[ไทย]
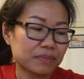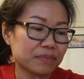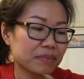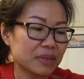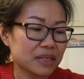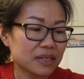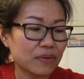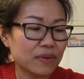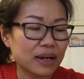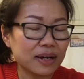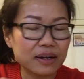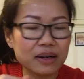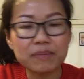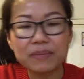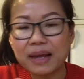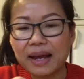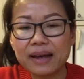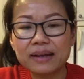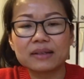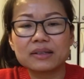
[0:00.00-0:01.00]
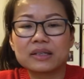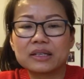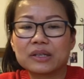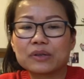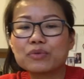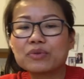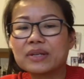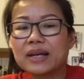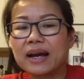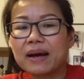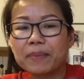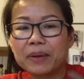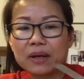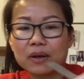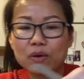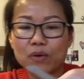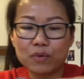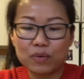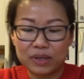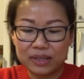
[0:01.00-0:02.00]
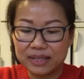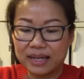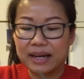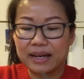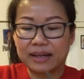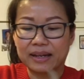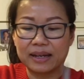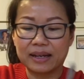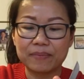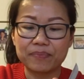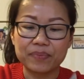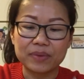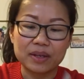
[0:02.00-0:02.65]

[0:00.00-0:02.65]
ไม่ใช่ว่าเริ่มแรกเลยเนี่ยคุณย่าเป็นโรคหัวใจนะ